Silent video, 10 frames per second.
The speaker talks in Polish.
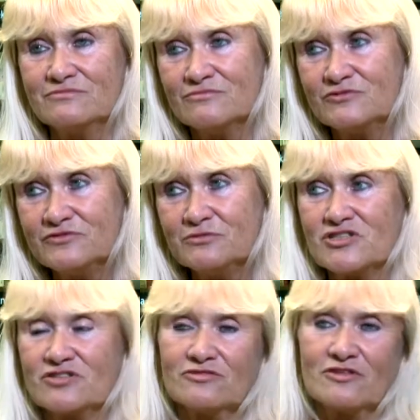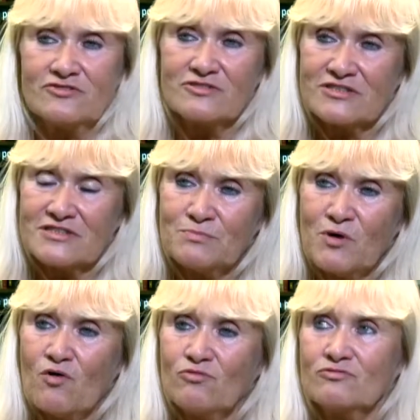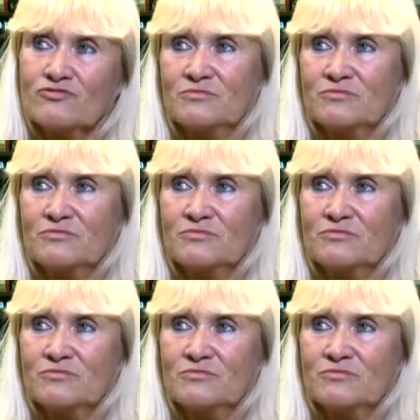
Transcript: mówiła, że odchodzi od zespołu,